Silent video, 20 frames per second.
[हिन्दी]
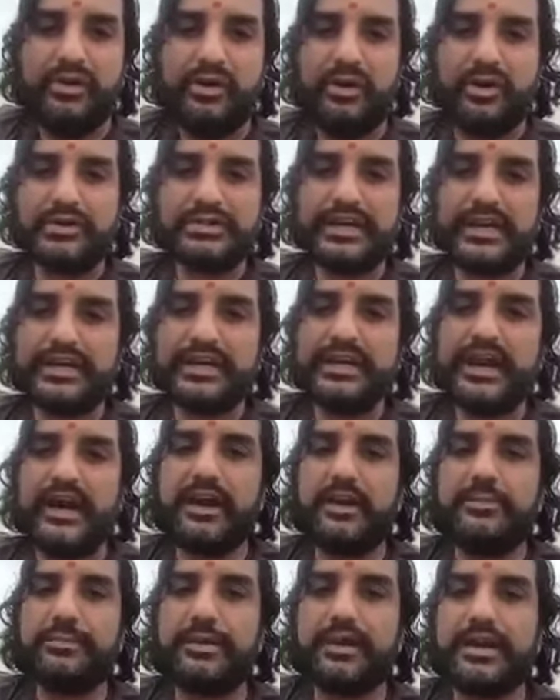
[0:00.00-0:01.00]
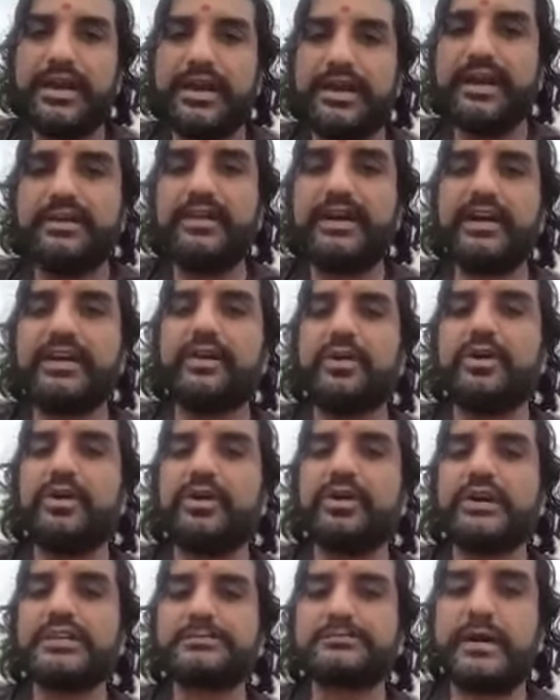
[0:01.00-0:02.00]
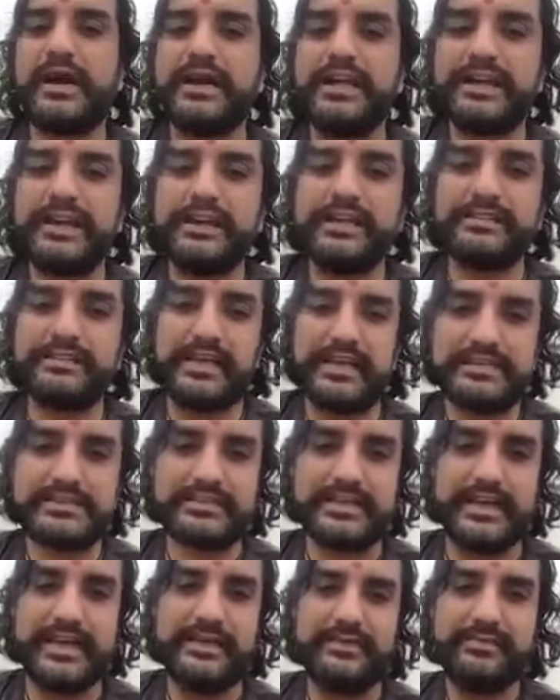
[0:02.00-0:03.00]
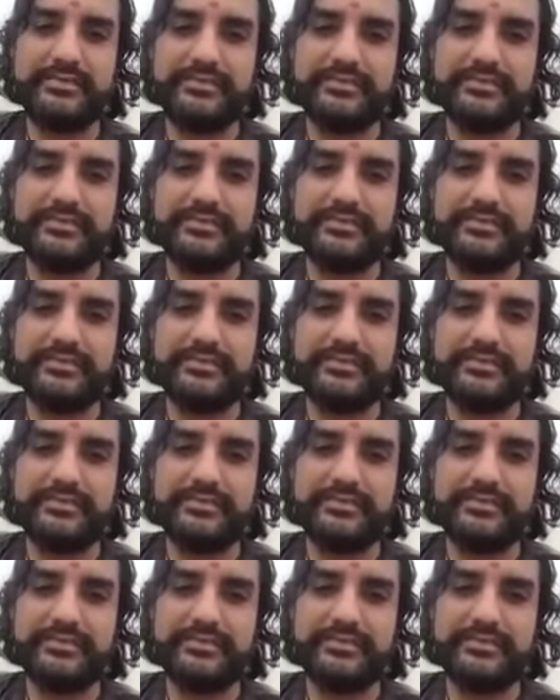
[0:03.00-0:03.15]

और इसके किनारों पर रहने वाले लोग इस पानी के लिए तरसते हैं